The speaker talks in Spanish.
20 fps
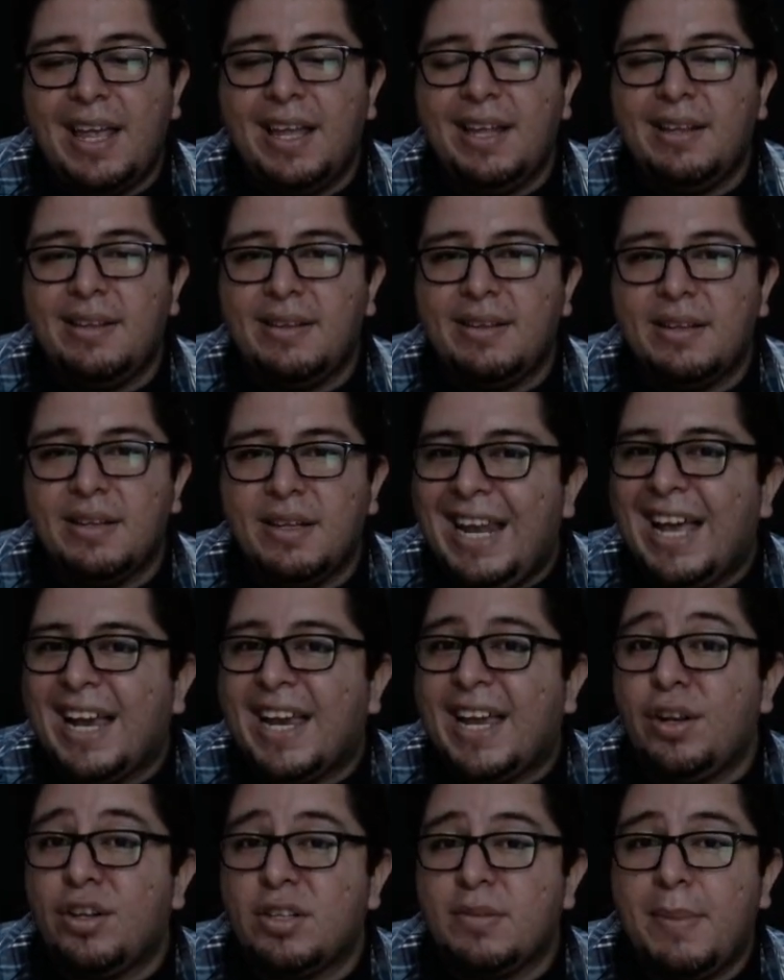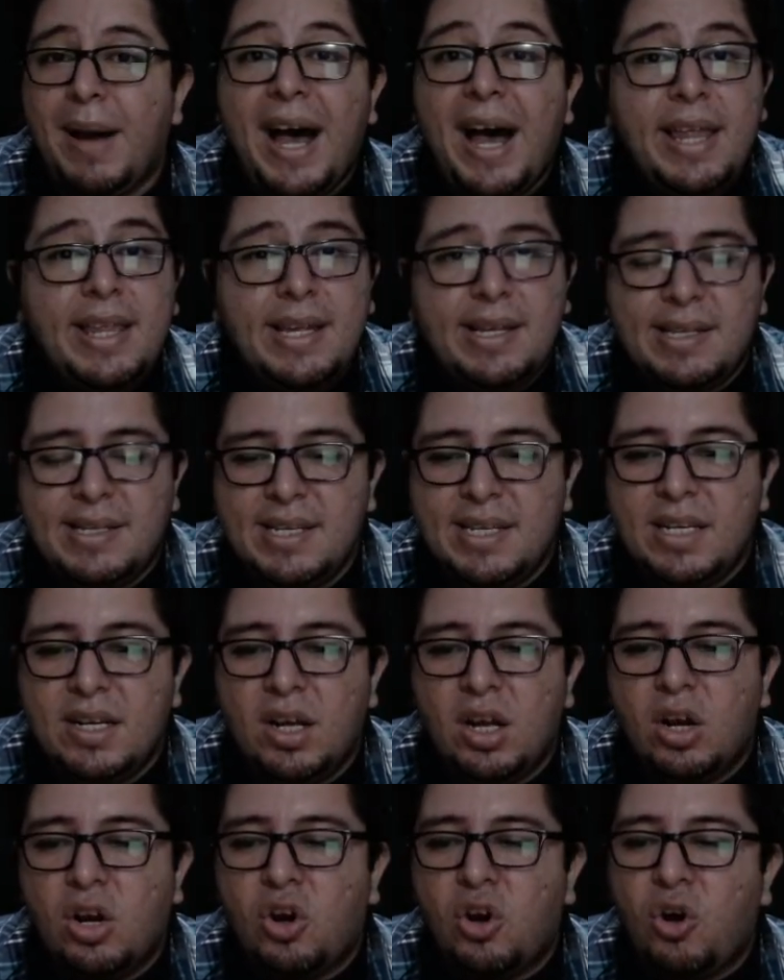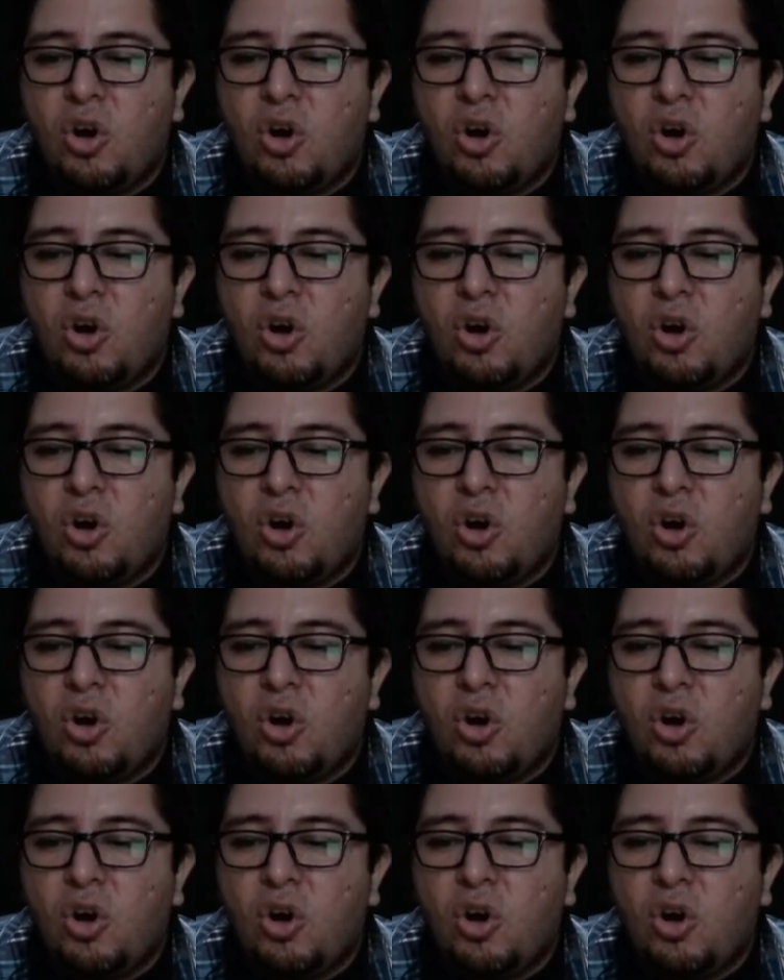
es la que nos va a decir